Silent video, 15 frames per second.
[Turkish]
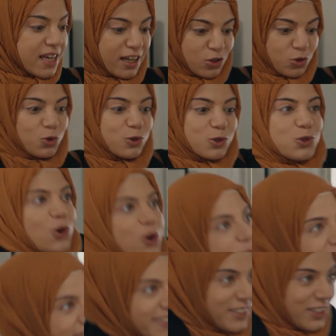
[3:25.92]
Ya soru
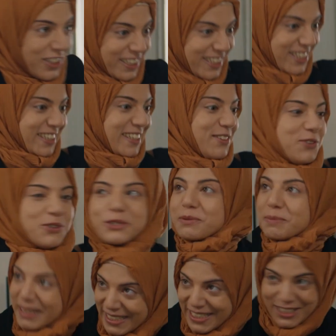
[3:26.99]
sorma hadi dışarı çıkın diyorum.